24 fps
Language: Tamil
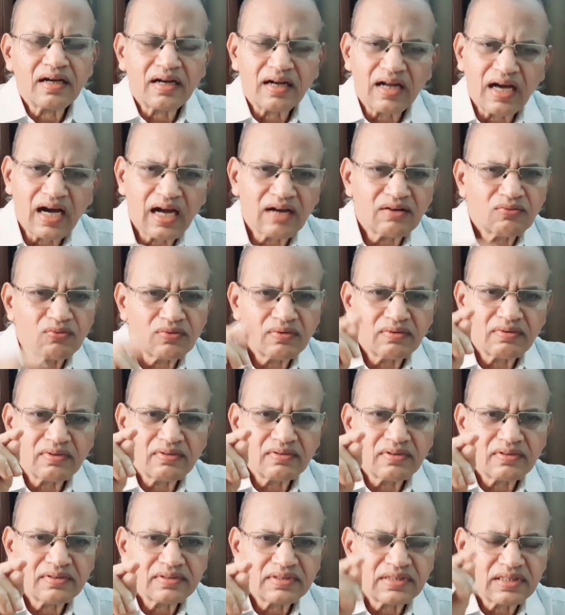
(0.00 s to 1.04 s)
நான்
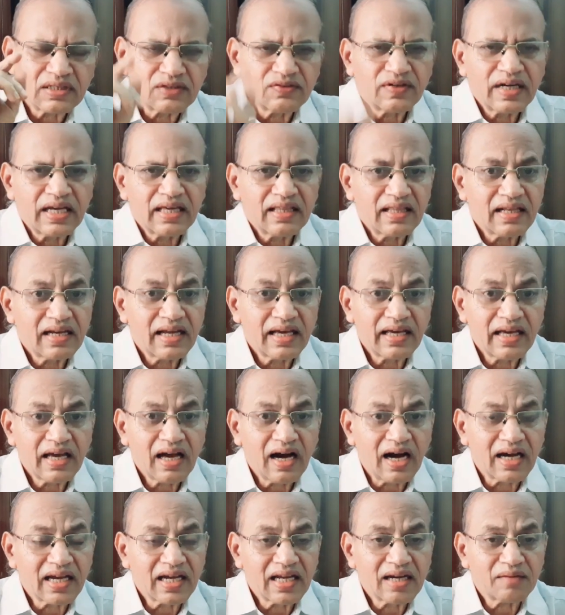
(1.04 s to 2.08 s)
சிறுவயதிலேயே
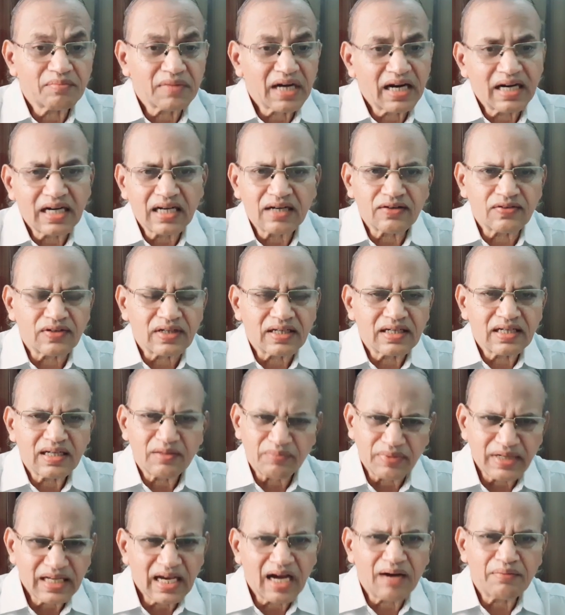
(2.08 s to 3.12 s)
ஆங்கிலம் கற்றவன்
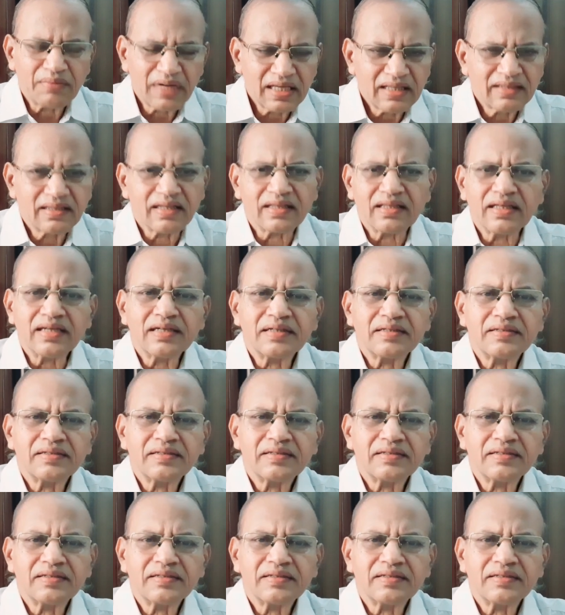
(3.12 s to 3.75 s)
அப்படி அமைந்தது